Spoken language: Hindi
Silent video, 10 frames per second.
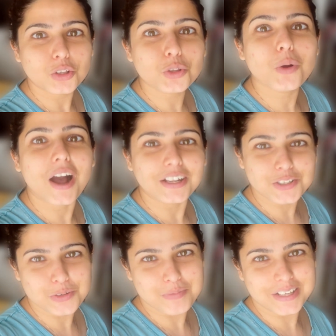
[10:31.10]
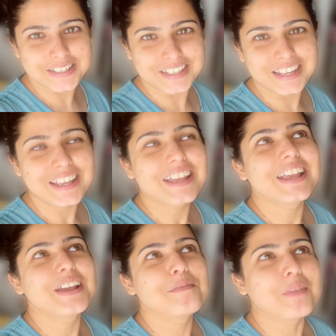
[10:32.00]
तो आज सुबह से
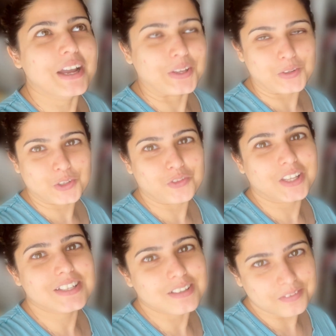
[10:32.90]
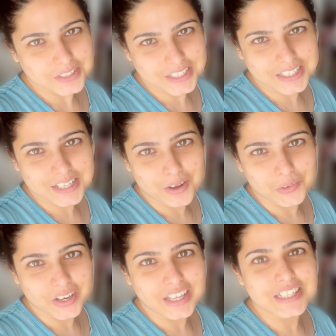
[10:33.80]
माइक्रोसॉफ्ट की सर्विसेज
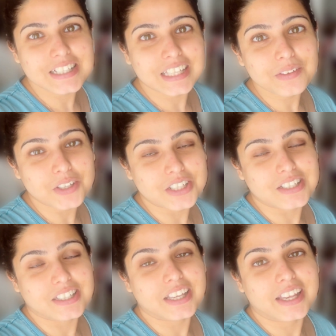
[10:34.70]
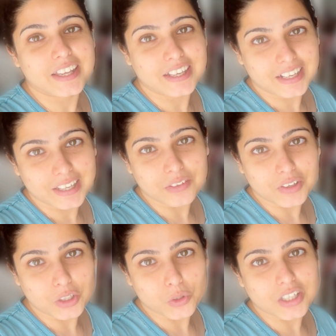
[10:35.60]
डाउन है जिसकी वजह से एयरलाइन
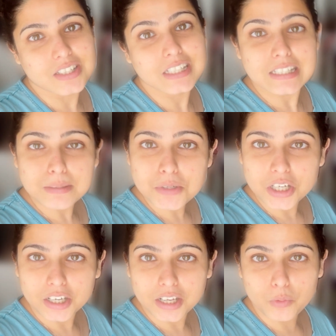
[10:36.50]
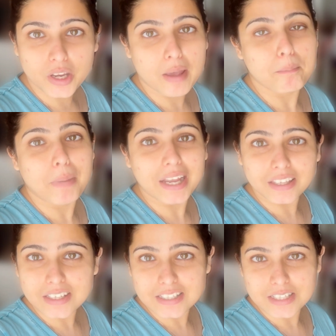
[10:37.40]
वालों के सिस्टम शट डाउन है
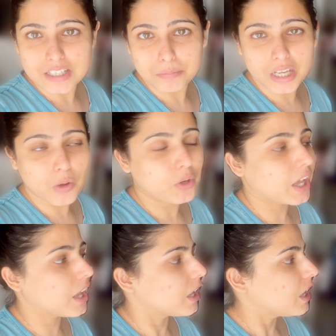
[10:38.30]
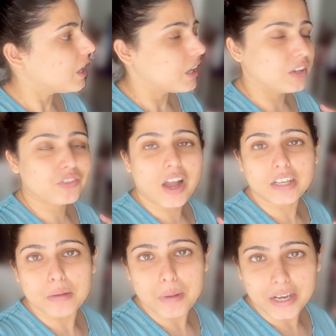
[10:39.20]
बैंकिंग सिस्टम डाउन है
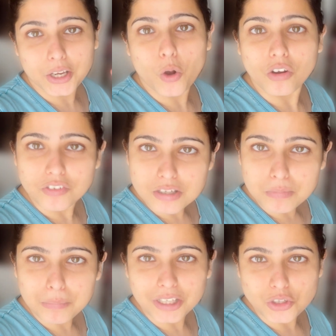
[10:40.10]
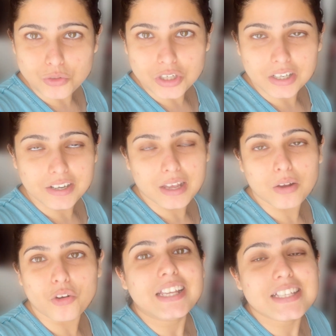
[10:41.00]
इनफैक्ट हमारे ऑफिस में भी इशू चल रहा है
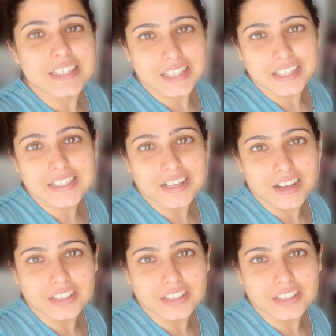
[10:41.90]
और इसके साथ